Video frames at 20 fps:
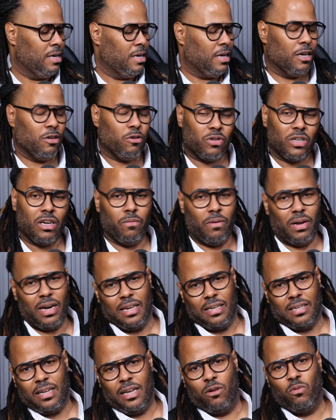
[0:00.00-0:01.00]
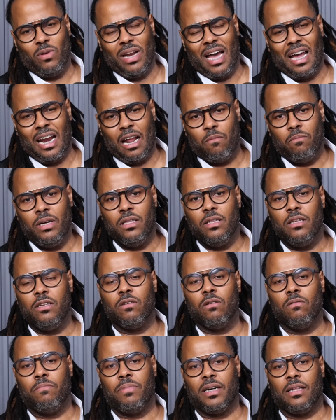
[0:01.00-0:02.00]
que yo sé que van a ser una gran
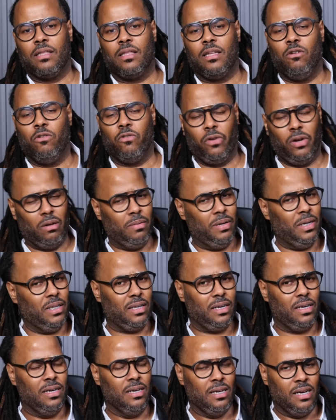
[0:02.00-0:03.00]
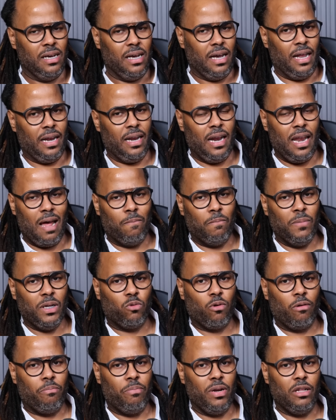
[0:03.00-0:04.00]
bendición para ti, no solamente en el
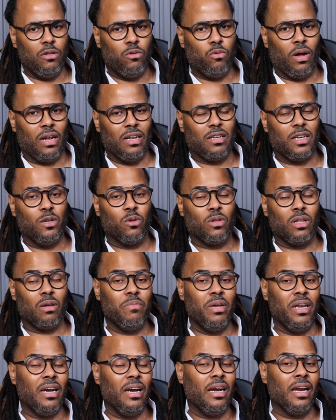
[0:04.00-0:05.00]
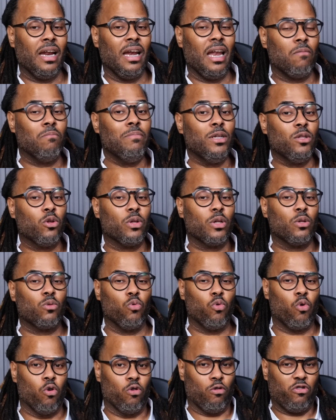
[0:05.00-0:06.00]
ámbito espiritual, sino también en el ámbito de
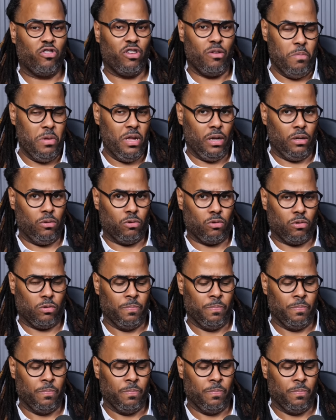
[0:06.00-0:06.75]
tu conocimiento.